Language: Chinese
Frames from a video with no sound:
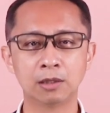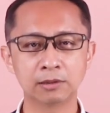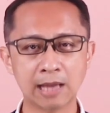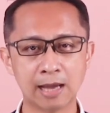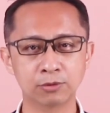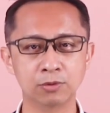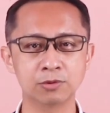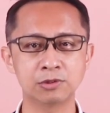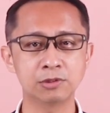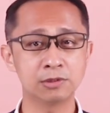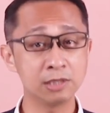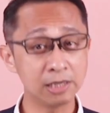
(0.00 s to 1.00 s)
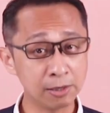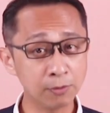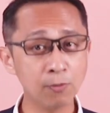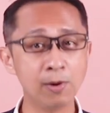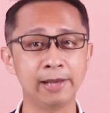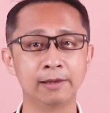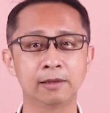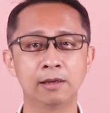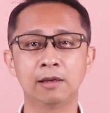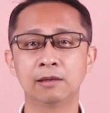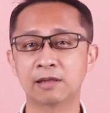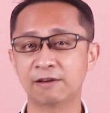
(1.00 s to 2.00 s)
大多是是因为
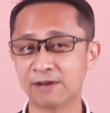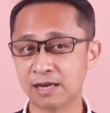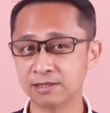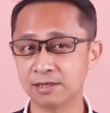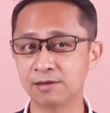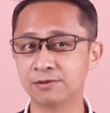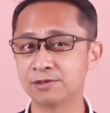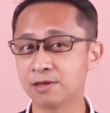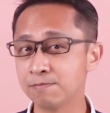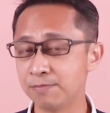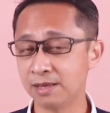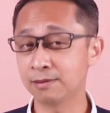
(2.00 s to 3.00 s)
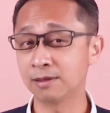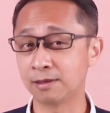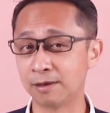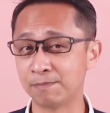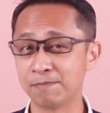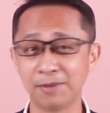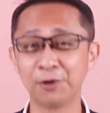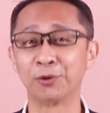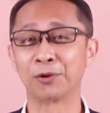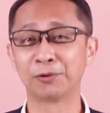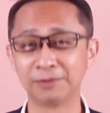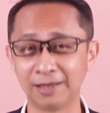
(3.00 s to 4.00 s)
他发现身边的人没有
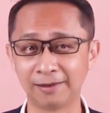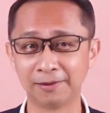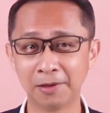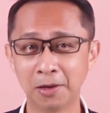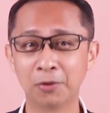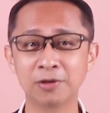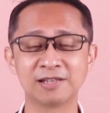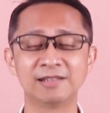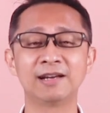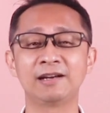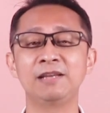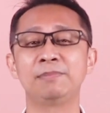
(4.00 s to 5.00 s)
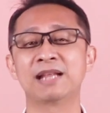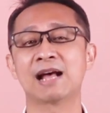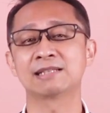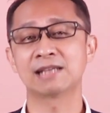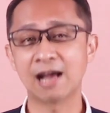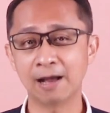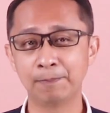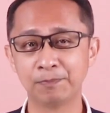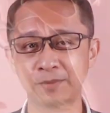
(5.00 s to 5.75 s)
功能或者能力比他差。